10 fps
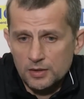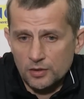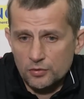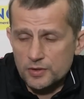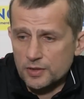
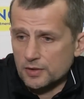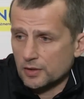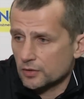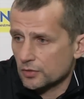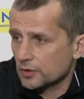те козыри,
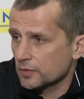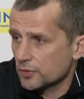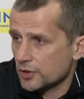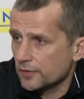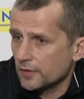за которых ты
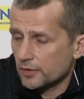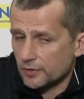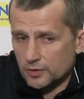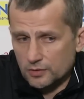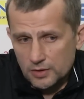будешь
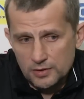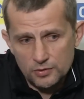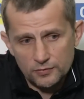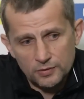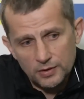нивелировать эту
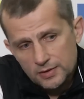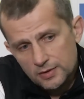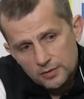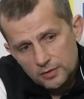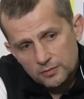разницу в
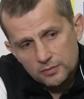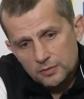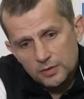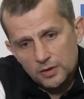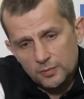классе.
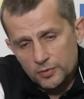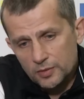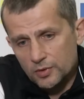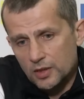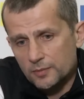И
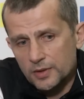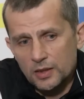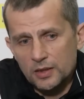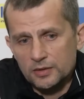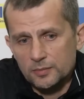потому как мы
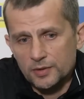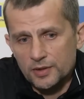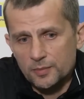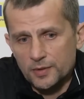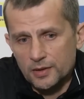играли, это
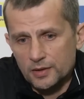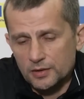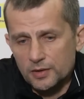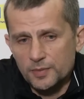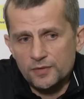было
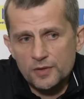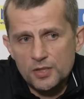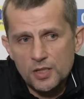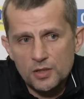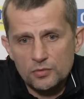непонятно. Ни по
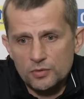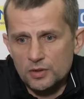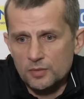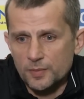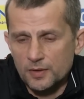
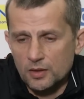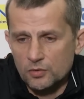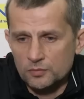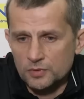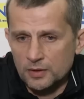движению, ни по
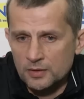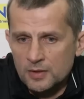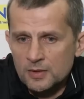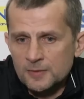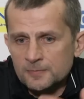какому-то
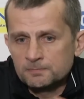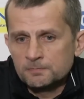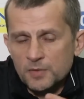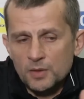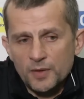
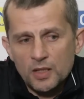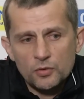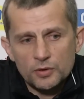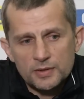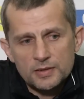ни по
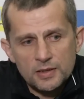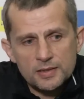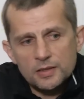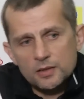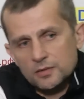какой-то
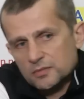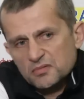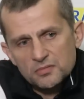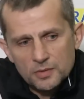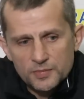
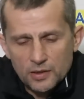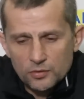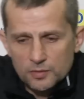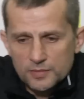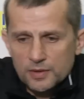страсти
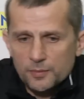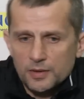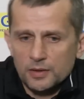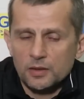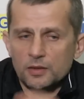абсолютно мы
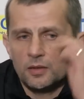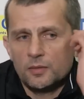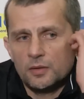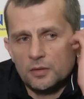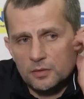соперника
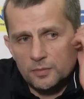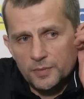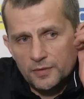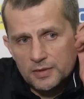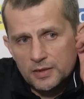не э,
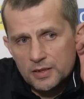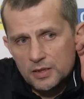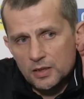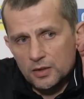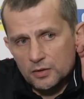
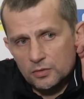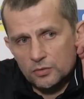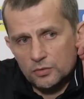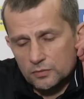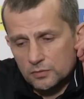превосходили,
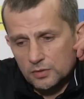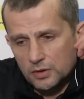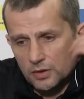но